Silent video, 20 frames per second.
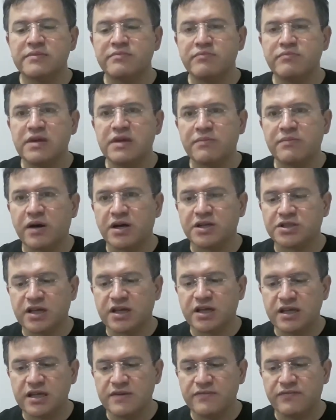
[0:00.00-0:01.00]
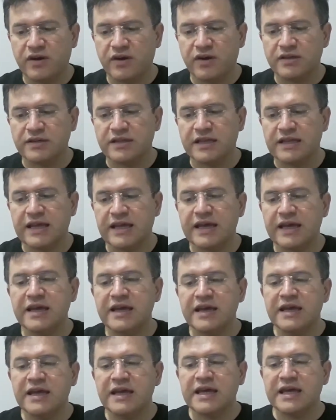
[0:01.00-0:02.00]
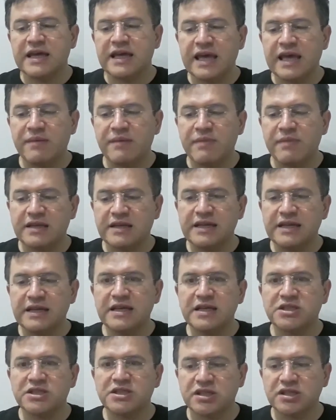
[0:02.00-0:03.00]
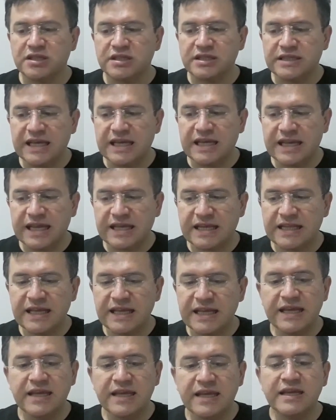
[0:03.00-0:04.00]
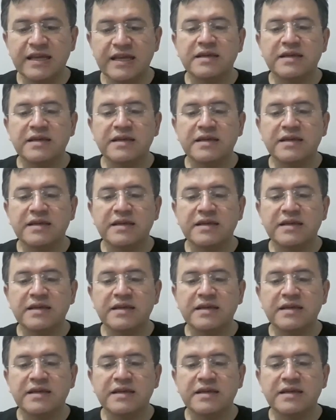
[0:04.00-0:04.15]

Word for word: bir başka ifadeyle emeklilik için gerekli